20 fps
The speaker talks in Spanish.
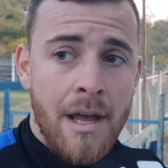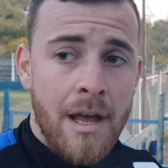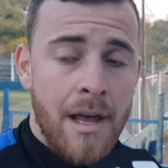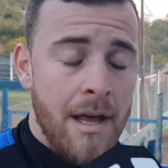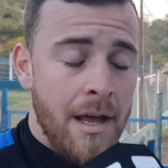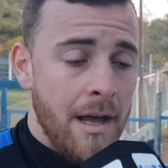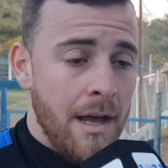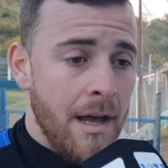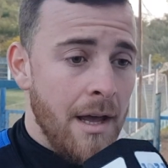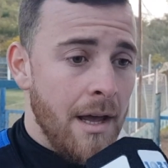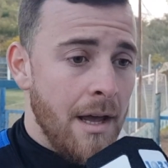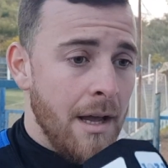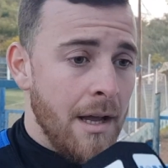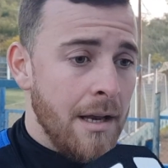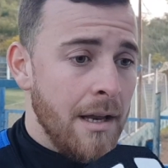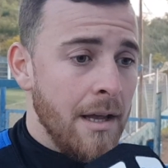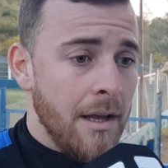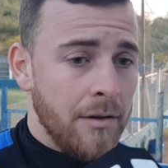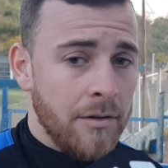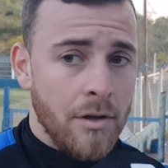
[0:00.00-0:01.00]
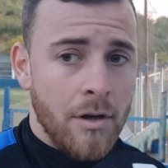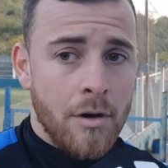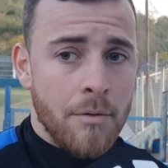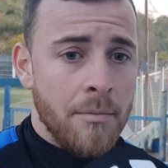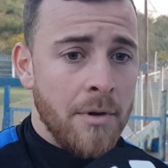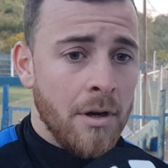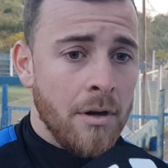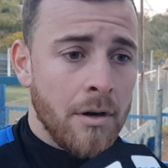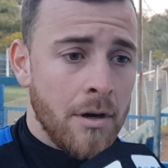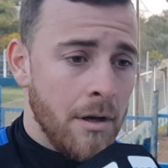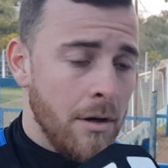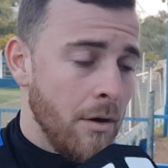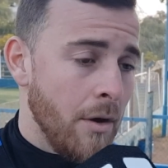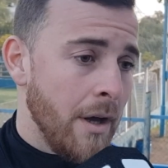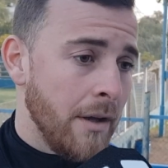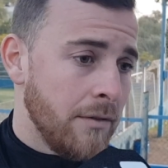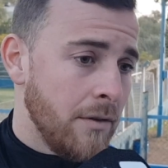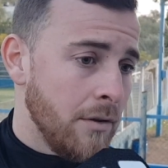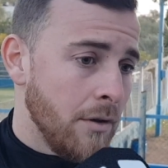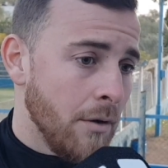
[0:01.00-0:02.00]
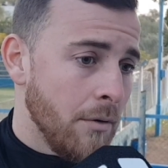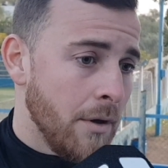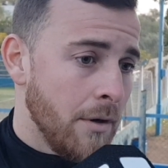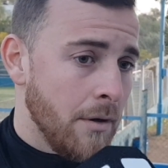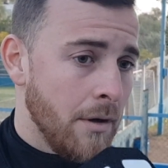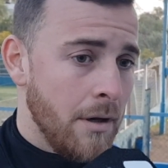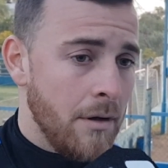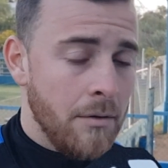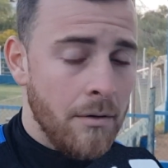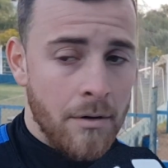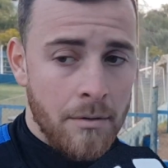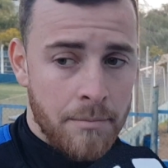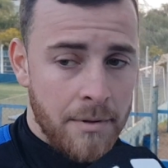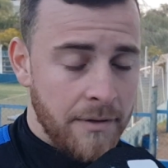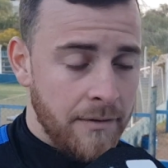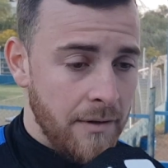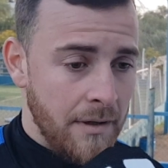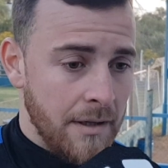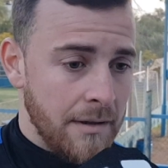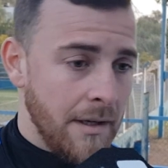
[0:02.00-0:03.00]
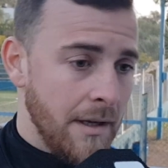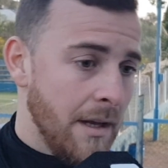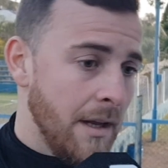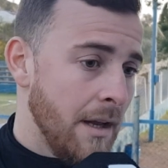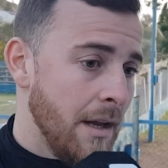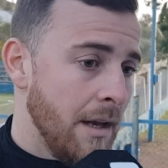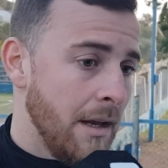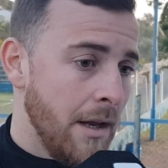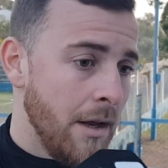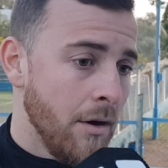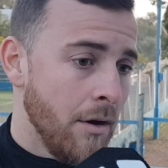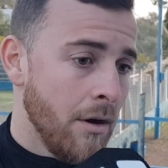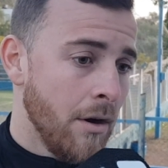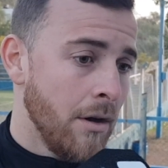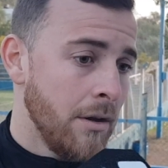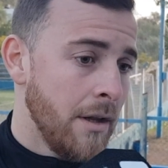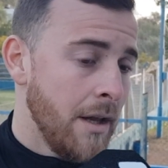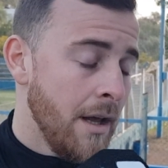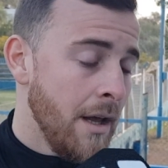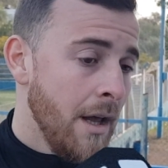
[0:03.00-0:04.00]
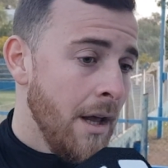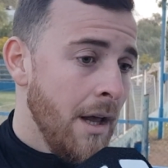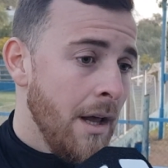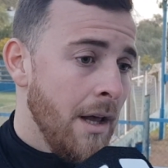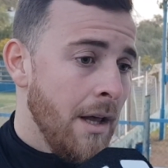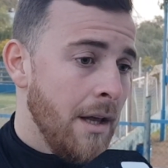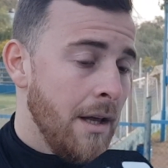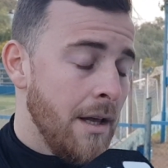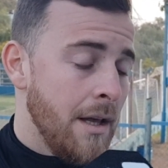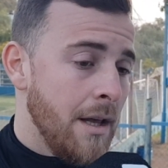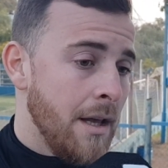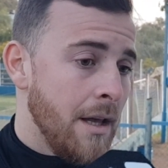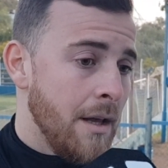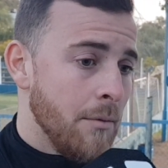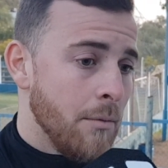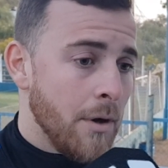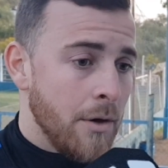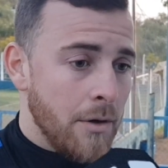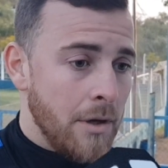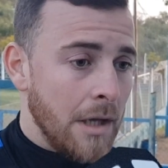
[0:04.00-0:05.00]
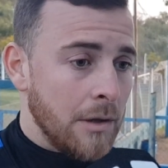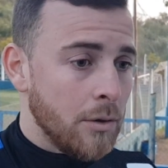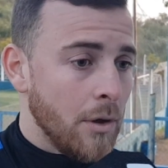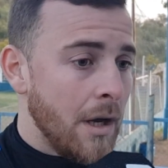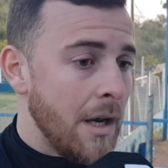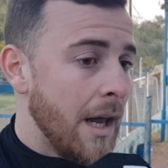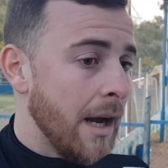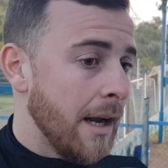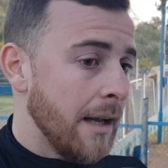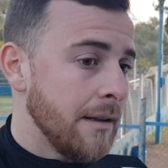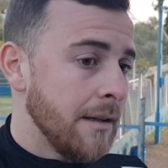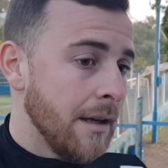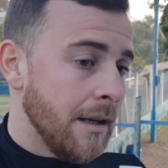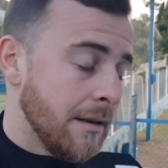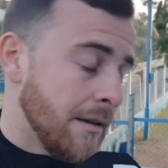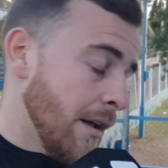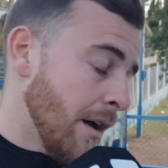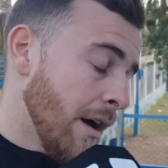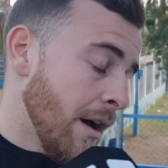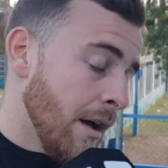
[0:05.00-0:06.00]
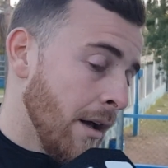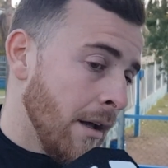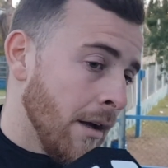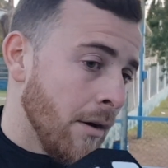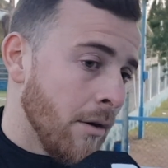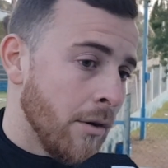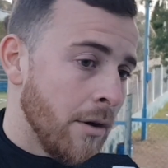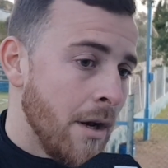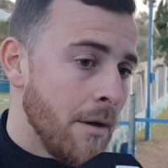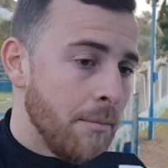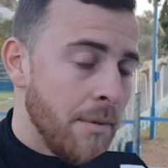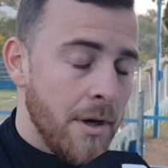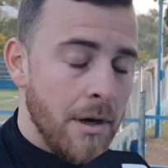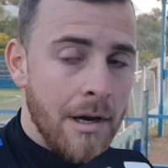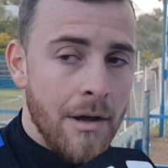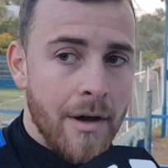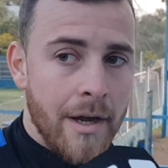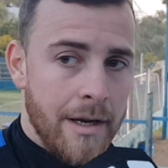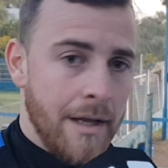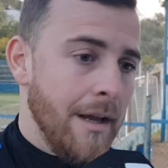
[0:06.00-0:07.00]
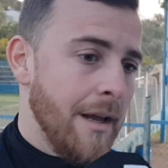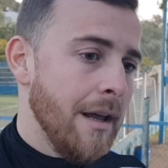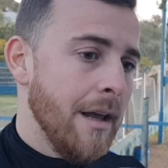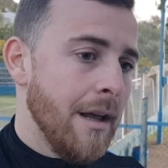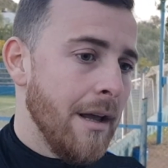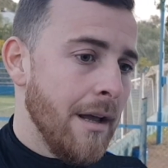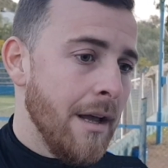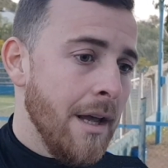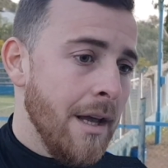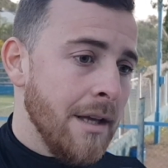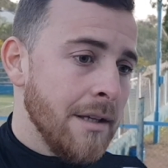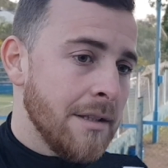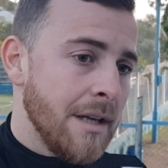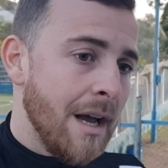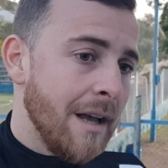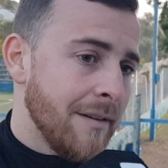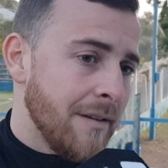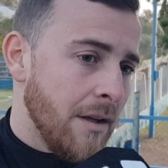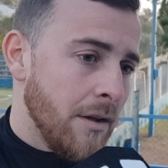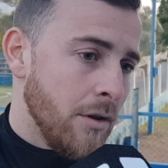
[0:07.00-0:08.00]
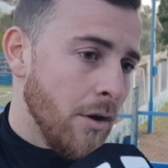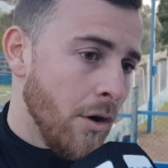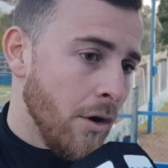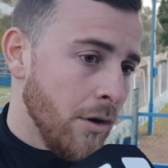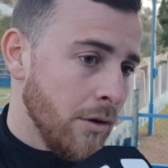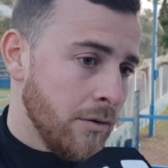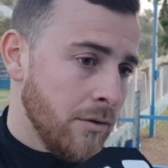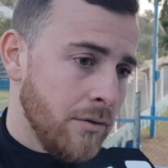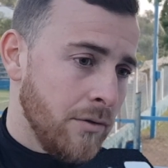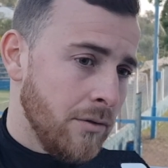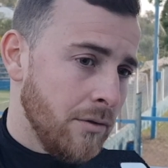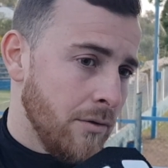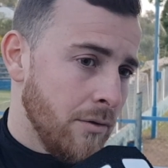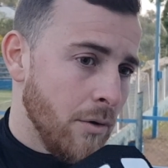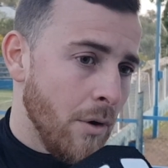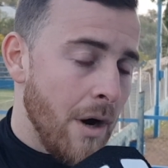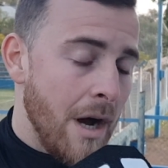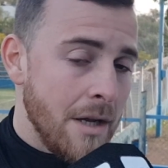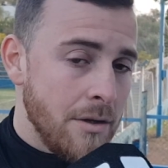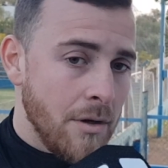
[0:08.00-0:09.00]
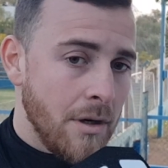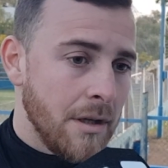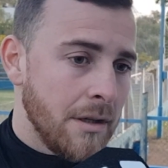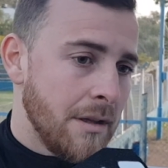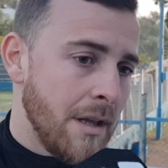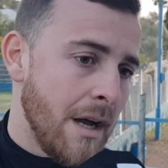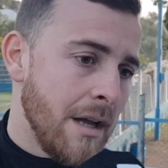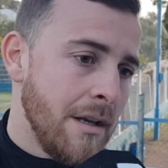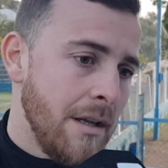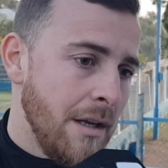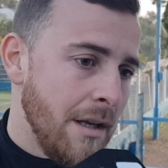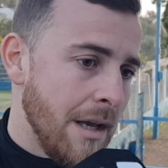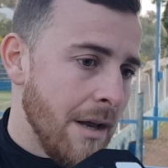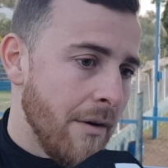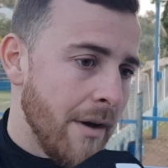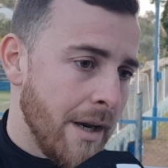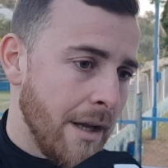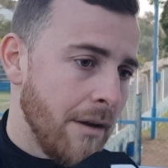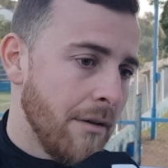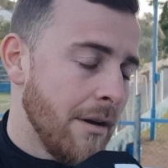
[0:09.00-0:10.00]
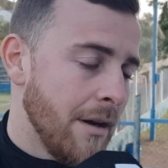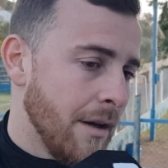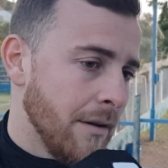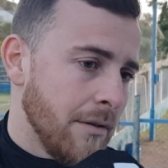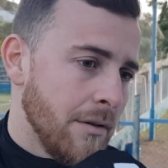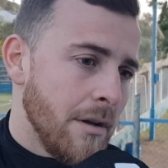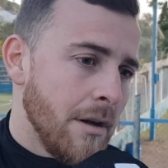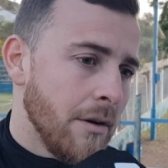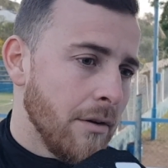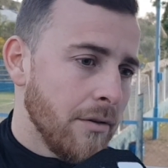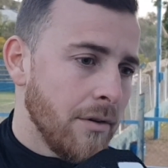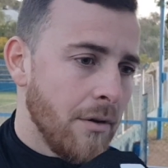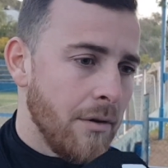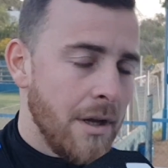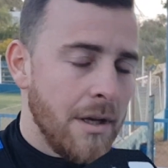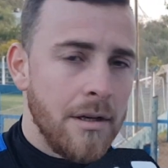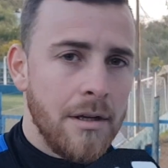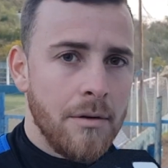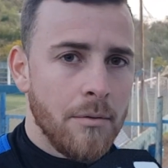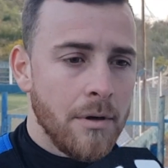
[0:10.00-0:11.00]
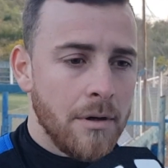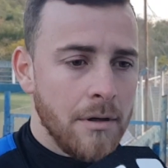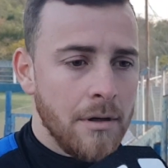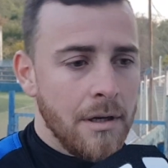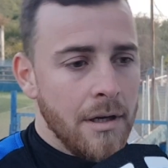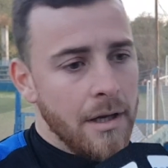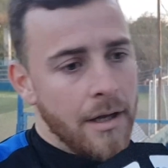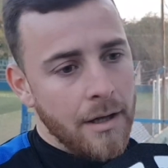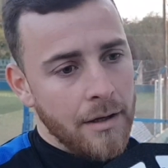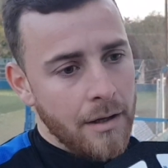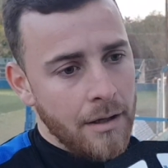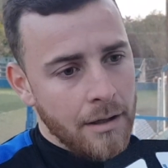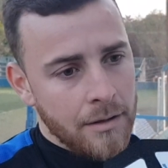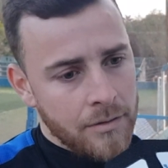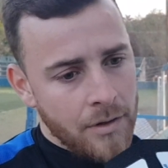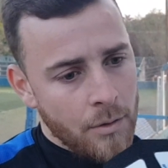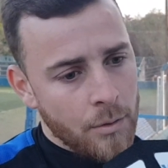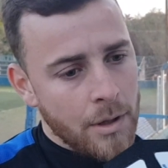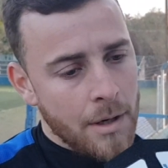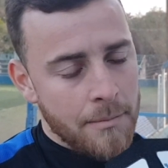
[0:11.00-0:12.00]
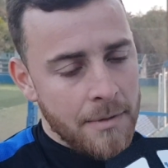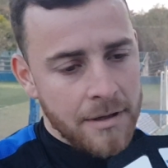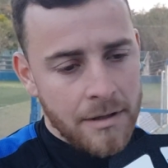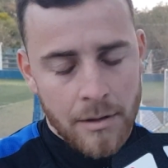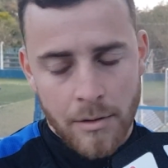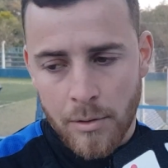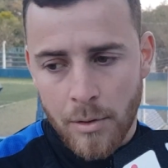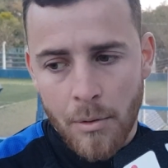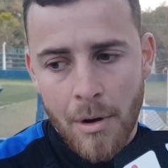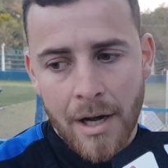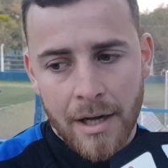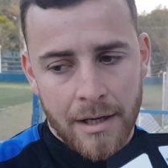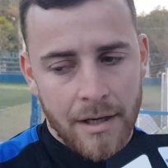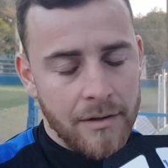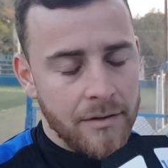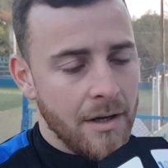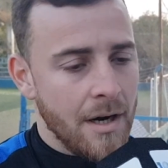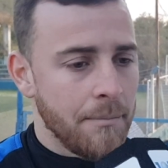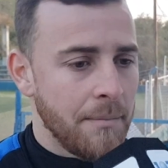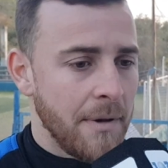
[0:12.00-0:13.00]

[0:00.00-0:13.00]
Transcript: eh, le deseo lo mejor de los éxitos bueno, al nuevo presidente que es Leo Conde y bueno, y a toda la gente que está con él, pero la verdad que ya hace dos dos años que están y la verdad que vienen haciendo las cosas bien y bueno, seguramente el club va a crecer a